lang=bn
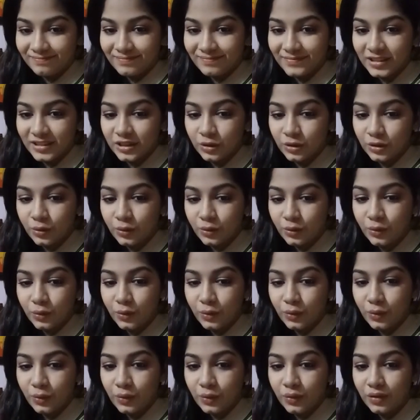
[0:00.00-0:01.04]
সো
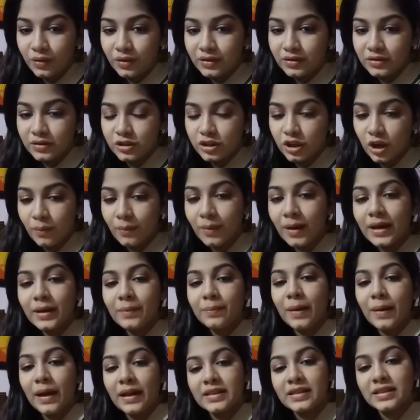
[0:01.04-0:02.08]
সবাই
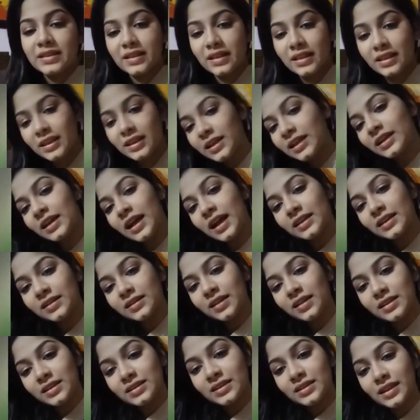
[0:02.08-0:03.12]
পাঁচ তারিখে রাত
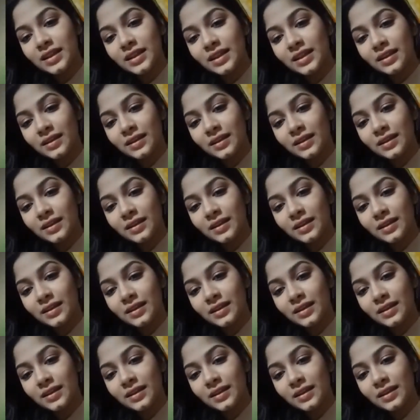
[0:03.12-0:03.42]
আটটায়